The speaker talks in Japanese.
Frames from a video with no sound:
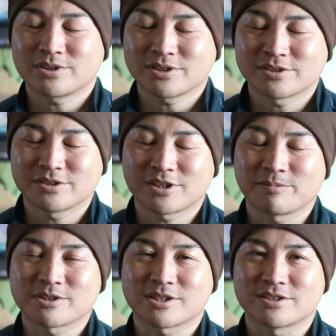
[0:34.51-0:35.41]
な薬試した
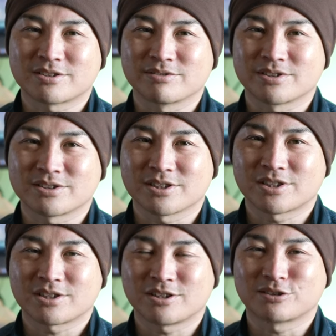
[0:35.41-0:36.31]
んですけど全然
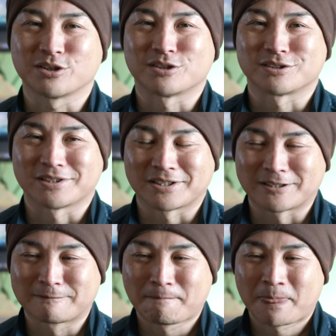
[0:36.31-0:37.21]
効かなくてですね